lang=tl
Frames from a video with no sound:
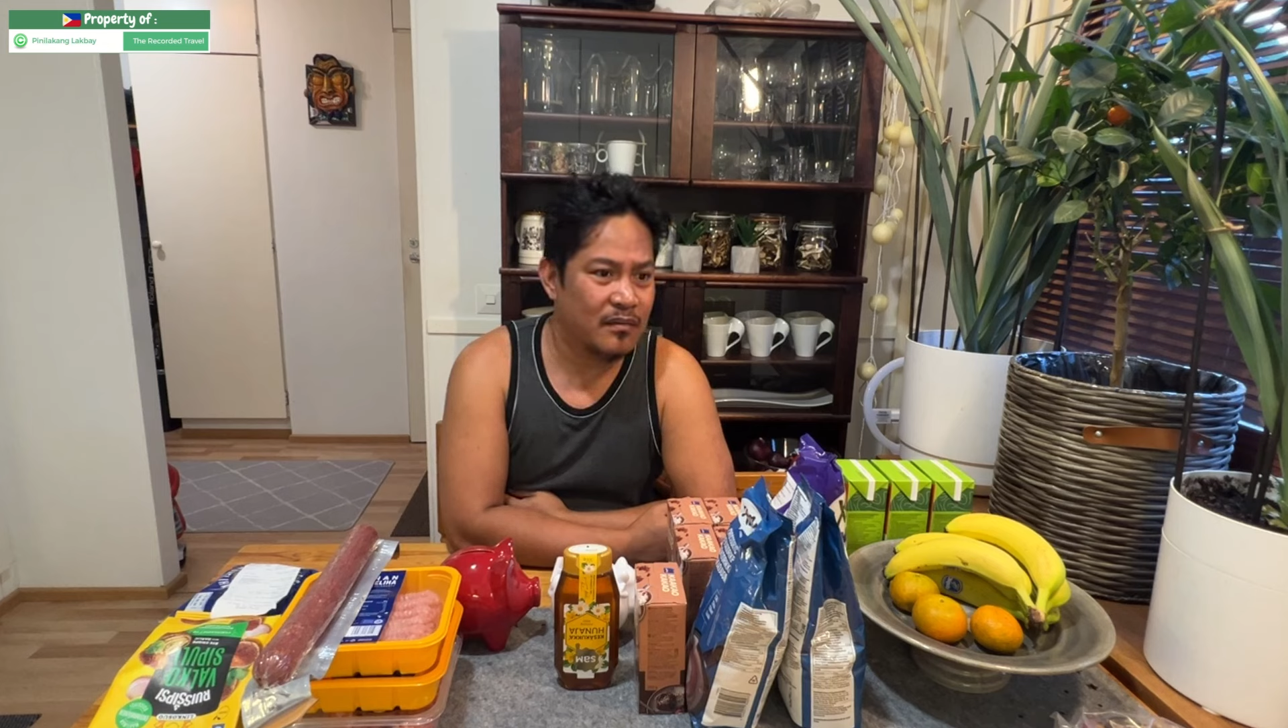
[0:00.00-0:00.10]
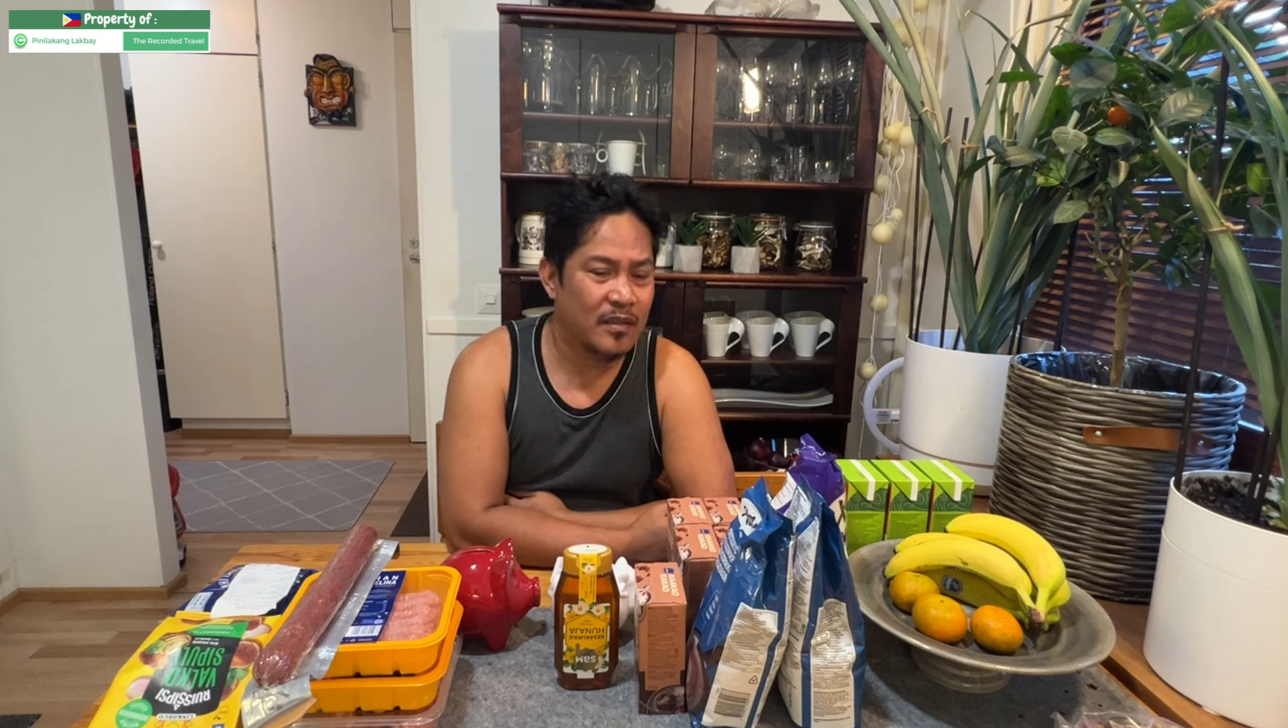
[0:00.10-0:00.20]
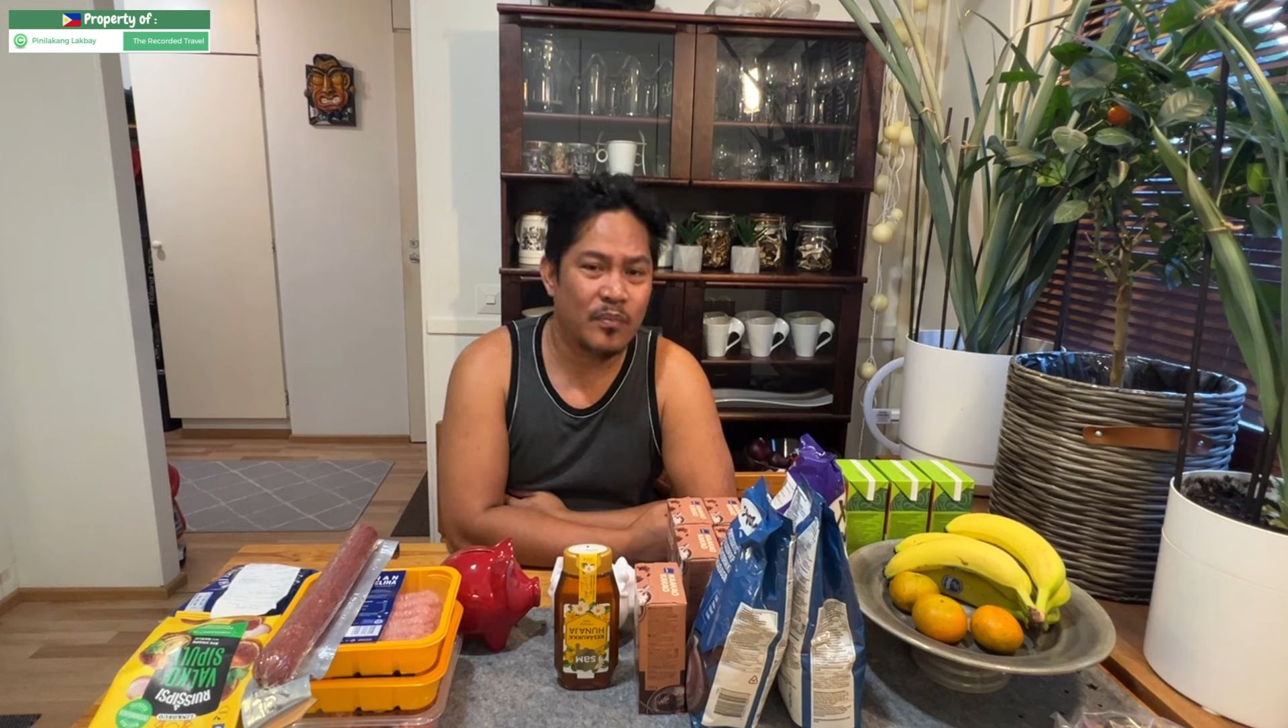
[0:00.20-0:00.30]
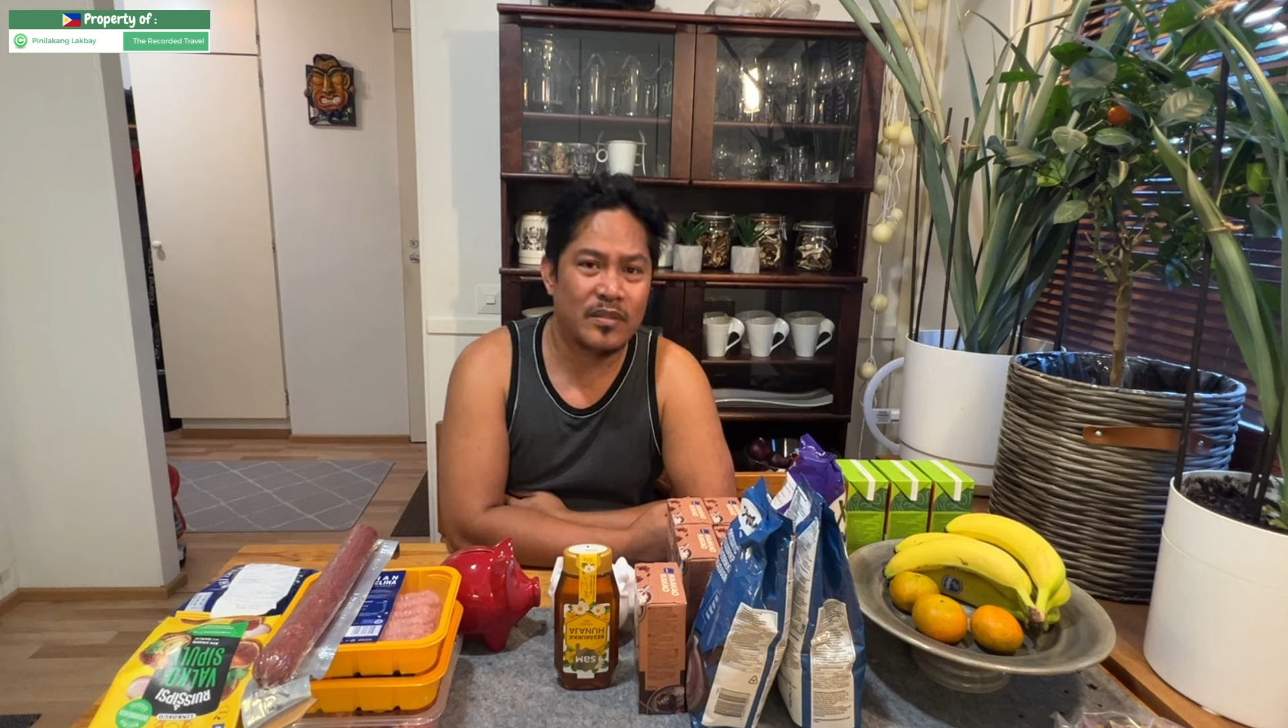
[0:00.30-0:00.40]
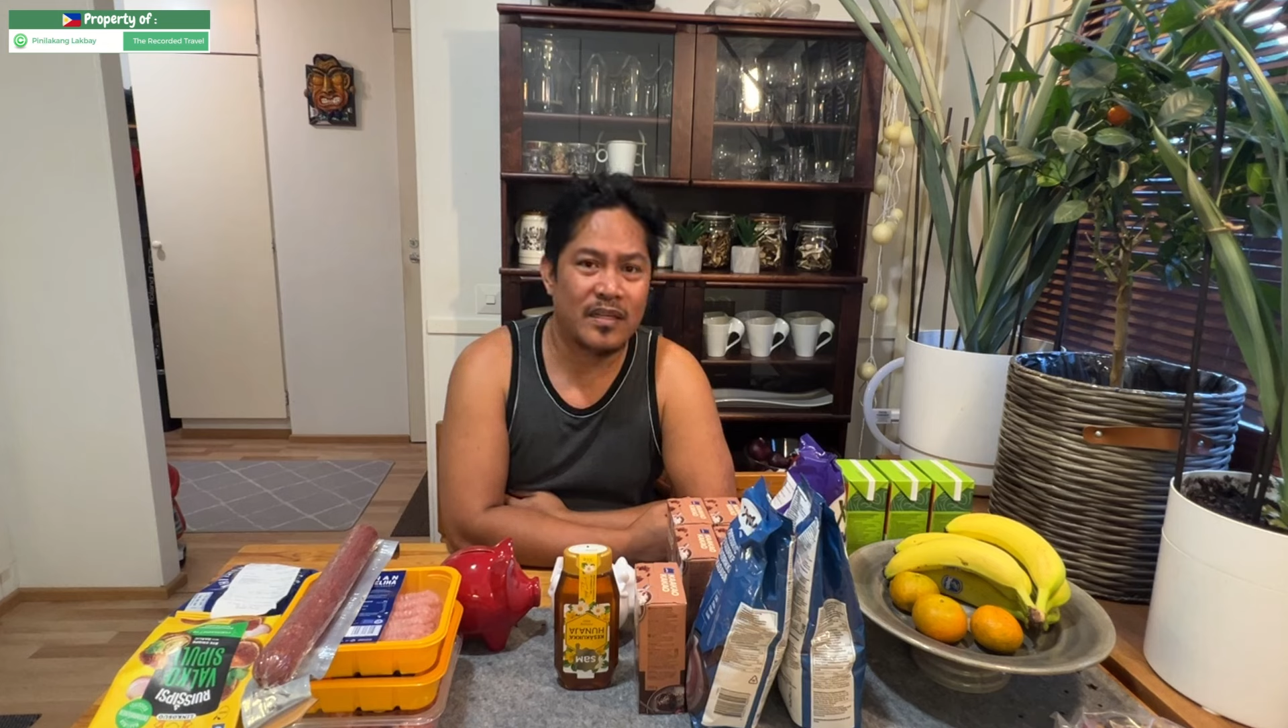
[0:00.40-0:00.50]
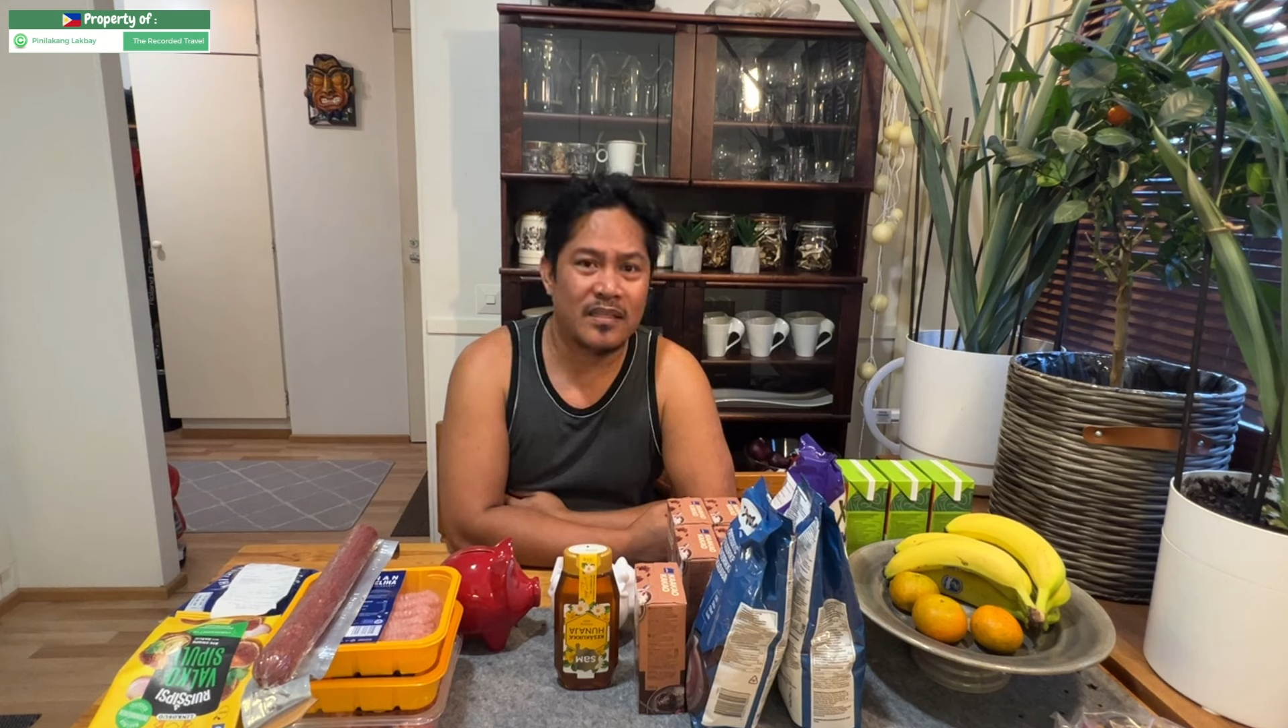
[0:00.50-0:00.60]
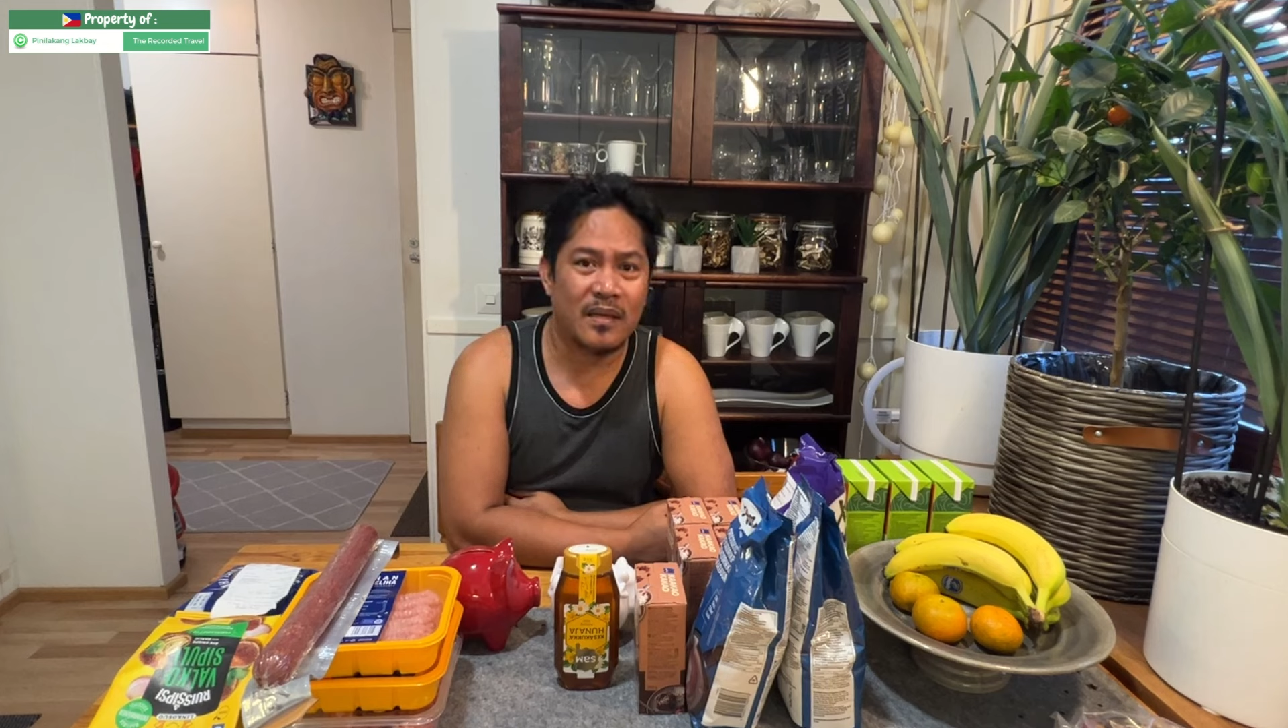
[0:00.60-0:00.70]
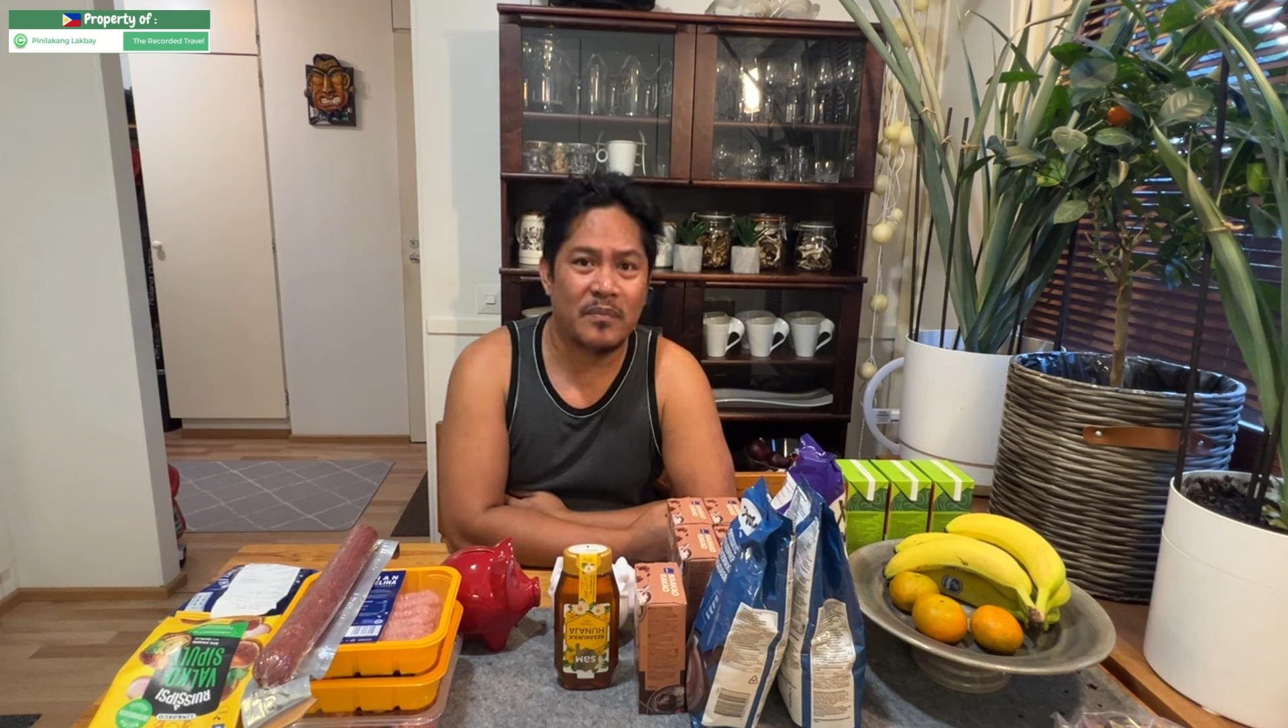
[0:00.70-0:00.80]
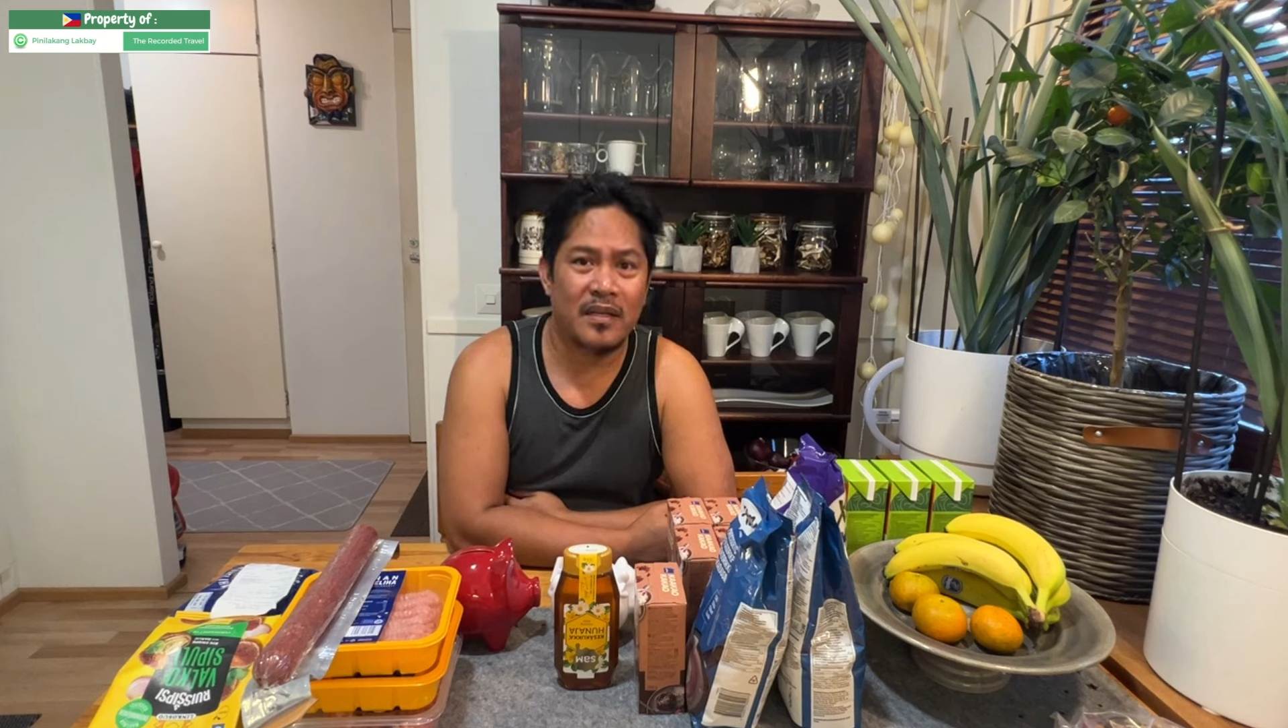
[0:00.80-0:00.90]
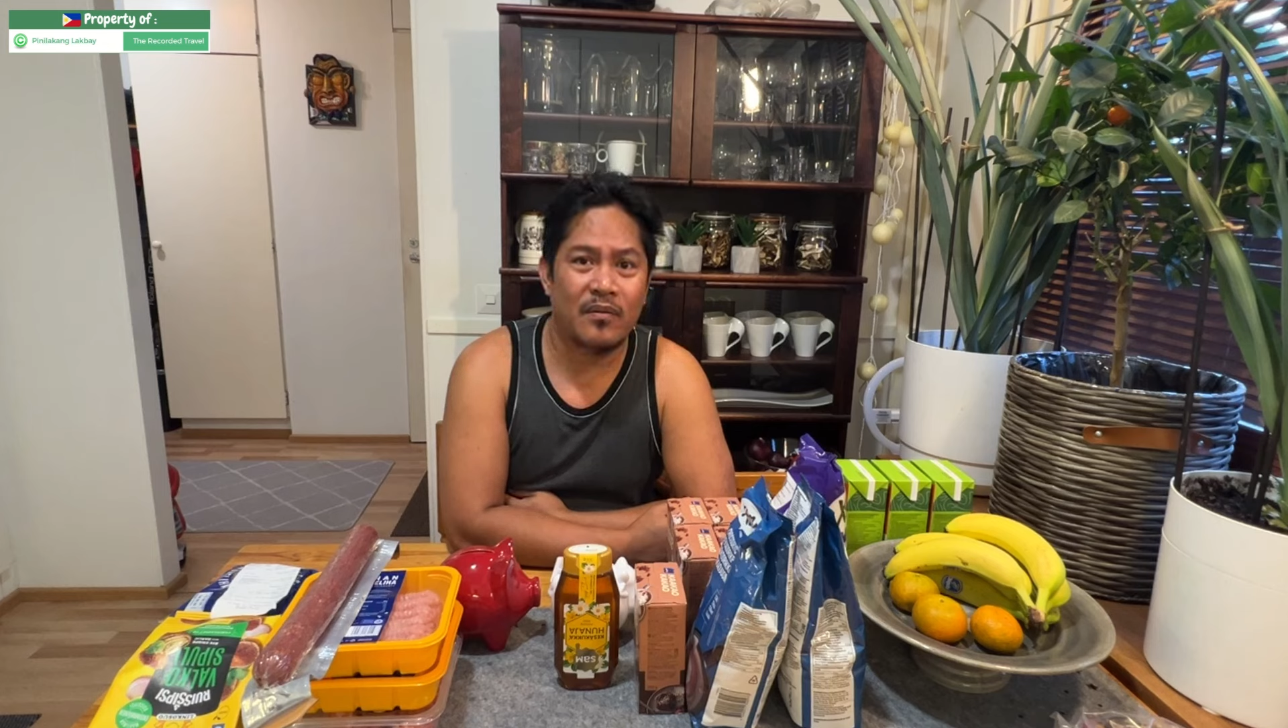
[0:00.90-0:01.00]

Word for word: hindi po sinasabi niya,